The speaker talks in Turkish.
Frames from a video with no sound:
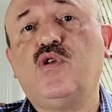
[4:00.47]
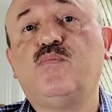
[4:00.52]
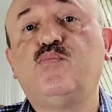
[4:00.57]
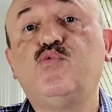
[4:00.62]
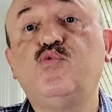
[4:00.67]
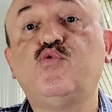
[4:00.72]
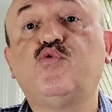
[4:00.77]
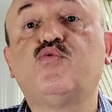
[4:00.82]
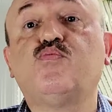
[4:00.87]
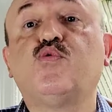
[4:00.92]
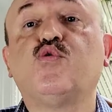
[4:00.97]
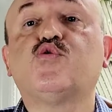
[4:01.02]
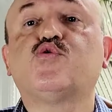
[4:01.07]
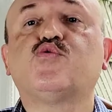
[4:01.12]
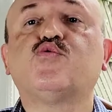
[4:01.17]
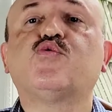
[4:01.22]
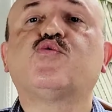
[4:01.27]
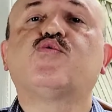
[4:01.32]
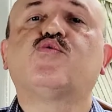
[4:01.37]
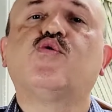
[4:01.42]
böyle büyük
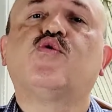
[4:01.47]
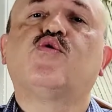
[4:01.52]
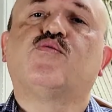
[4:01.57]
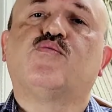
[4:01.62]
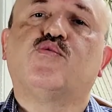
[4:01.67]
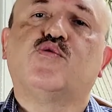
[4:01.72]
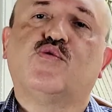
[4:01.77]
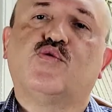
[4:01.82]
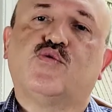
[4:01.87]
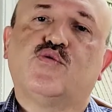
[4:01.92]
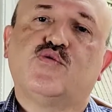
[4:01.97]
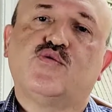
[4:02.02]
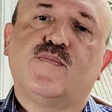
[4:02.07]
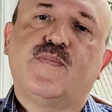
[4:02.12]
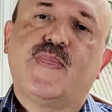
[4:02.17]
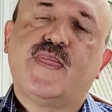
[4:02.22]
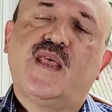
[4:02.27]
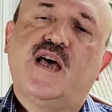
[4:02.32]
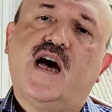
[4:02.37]
boşluk görmüyoruz.